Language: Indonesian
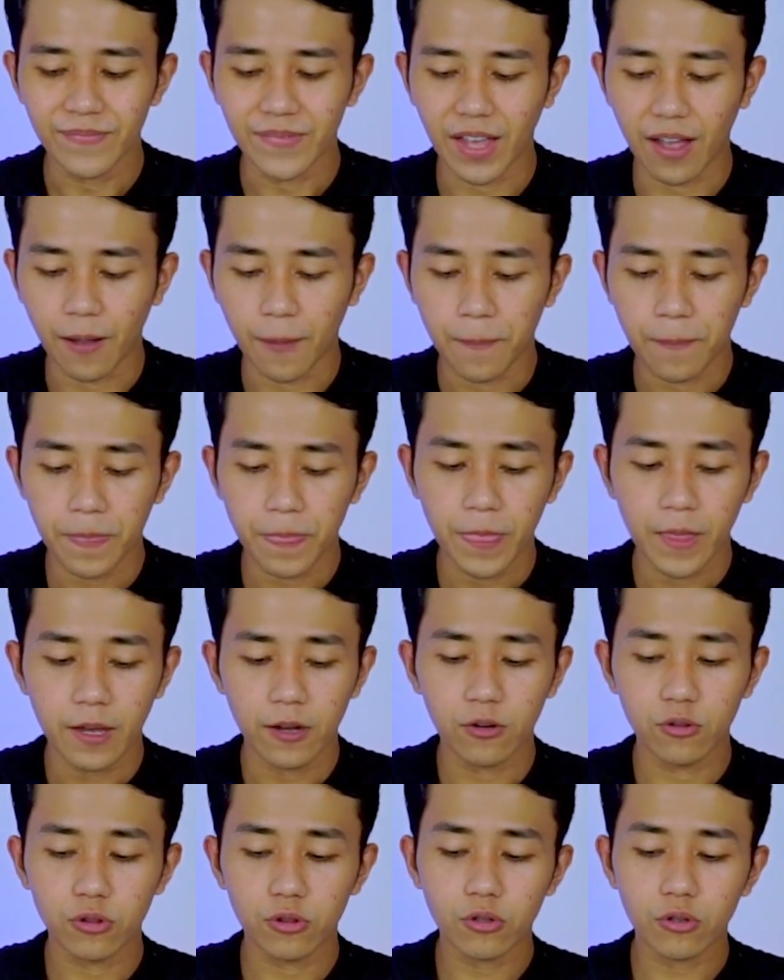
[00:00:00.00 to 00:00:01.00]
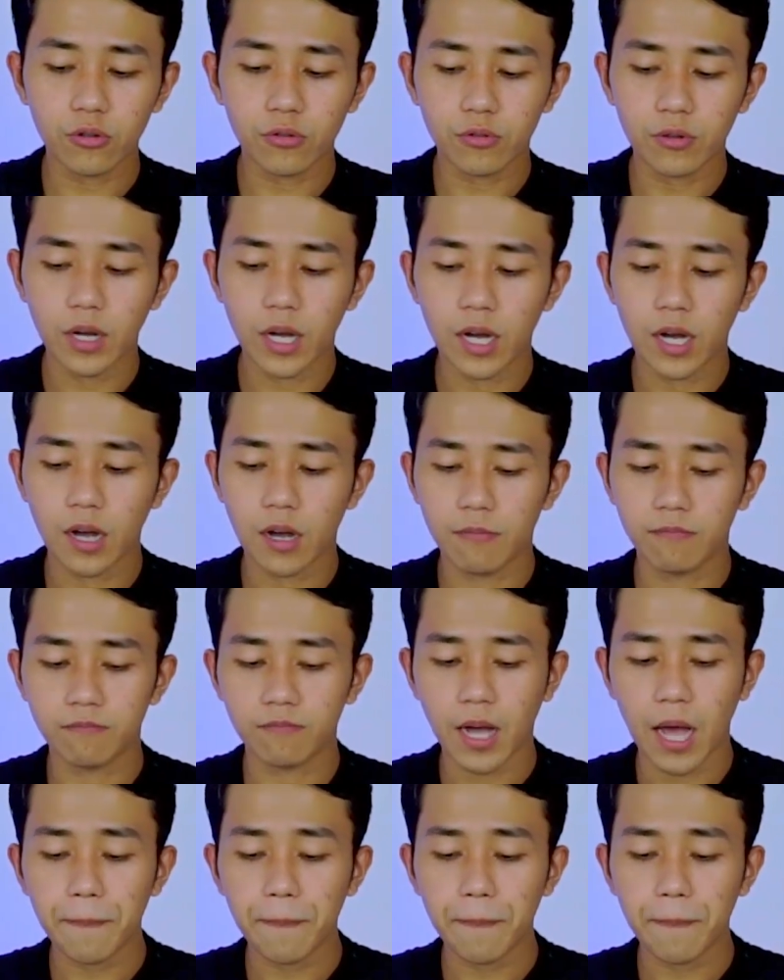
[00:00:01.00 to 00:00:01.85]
Nah, untuk um,